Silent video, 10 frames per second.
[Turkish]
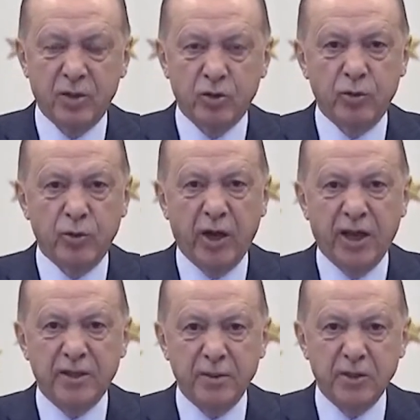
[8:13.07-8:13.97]

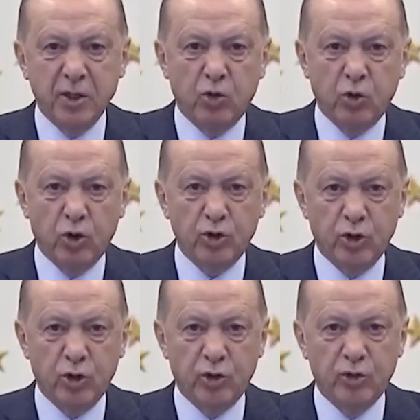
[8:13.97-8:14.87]
Cumhuriyetimizin
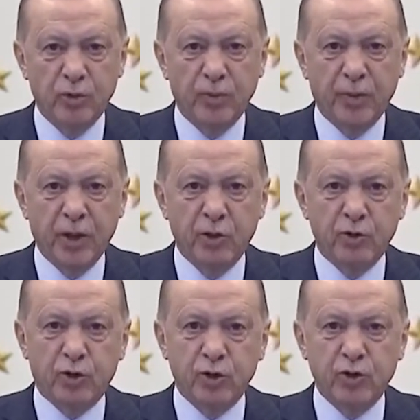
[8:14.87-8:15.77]
kuruluşunun
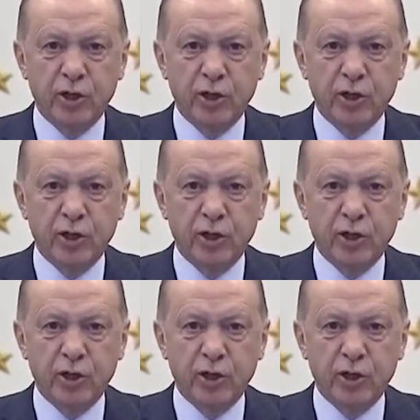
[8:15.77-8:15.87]
100.